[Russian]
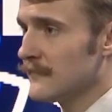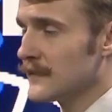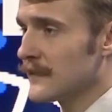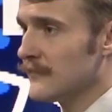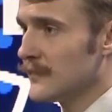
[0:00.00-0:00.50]
в
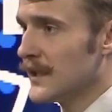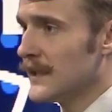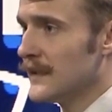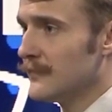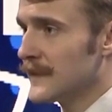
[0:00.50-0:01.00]
это
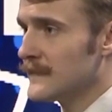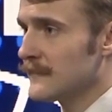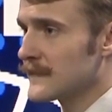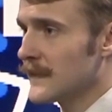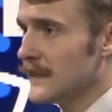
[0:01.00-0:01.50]
глобальное
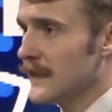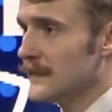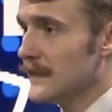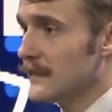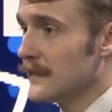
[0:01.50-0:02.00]

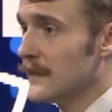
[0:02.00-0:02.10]
противостояние,